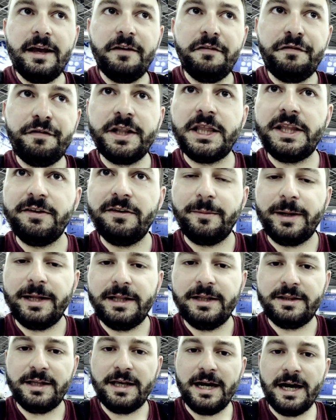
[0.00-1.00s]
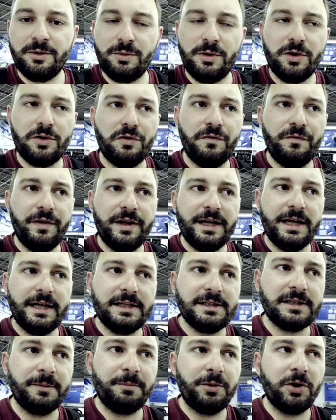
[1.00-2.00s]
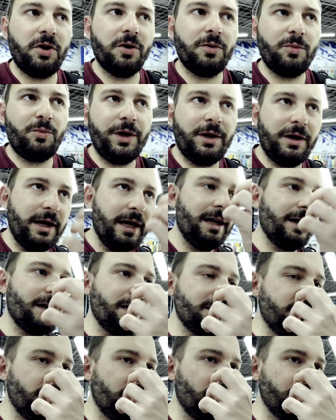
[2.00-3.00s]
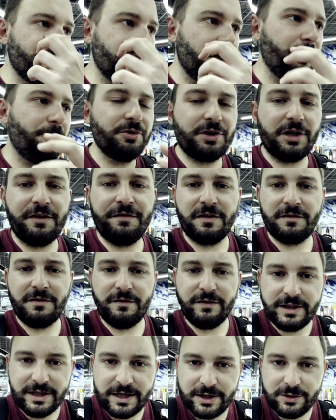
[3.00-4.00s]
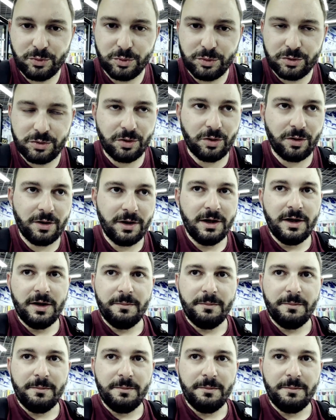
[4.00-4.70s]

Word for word: effettivamente hanno una convenienza però qui la classica cosa che potrei farvi vedere tutto